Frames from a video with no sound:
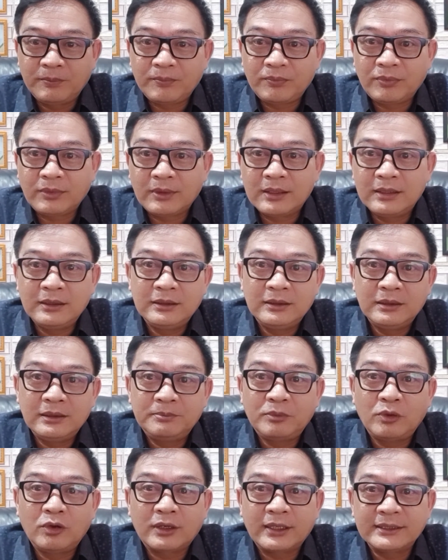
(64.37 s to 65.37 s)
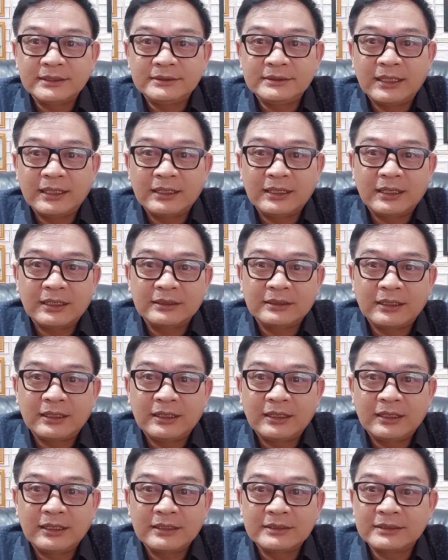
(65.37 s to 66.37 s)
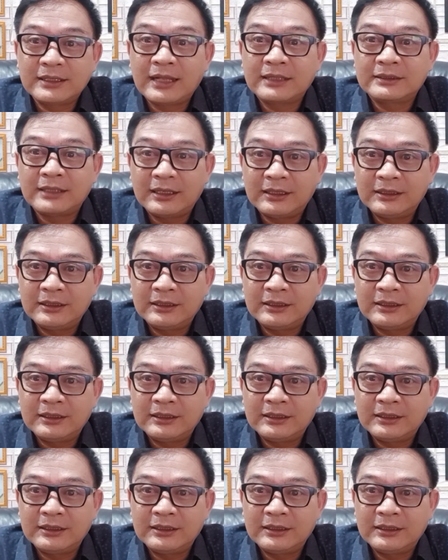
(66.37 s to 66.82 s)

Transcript: ke Polres Jakarta Selatan